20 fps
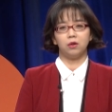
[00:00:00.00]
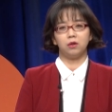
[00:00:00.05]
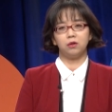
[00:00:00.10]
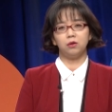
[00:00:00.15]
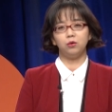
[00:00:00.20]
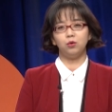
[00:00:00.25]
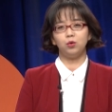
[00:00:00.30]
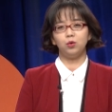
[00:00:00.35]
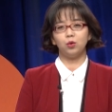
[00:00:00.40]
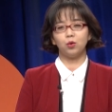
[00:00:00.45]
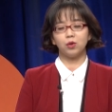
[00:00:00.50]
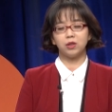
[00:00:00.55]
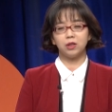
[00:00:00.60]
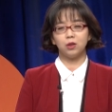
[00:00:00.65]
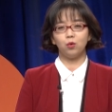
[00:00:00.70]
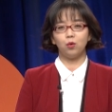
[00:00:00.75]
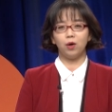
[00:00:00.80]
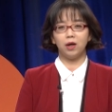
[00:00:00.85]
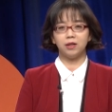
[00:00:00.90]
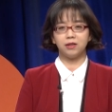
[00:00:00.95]
그 누구도
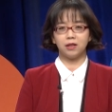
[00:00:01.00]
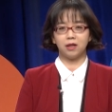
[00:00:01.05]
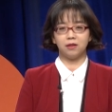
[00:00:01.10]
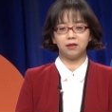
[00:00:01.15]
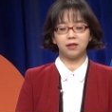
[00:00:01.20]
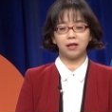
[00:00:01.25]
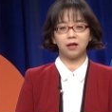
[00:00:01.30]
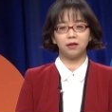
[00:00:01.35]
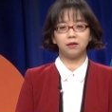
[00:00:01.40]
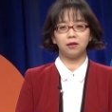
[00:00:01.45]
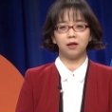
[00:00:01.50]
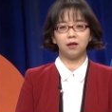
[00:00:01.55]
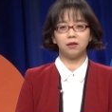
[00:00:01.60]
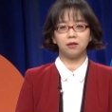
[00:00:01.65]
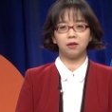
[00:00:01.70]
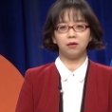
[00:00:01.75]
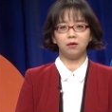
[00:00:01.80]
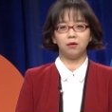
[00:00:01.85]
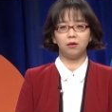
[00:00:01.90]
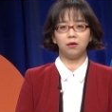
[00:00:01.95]
신고하지 않은
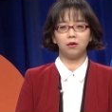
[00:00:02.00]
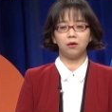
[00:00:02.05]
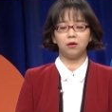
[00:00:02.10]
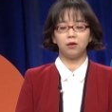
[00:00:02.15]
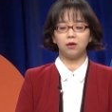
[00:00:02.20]
상태에서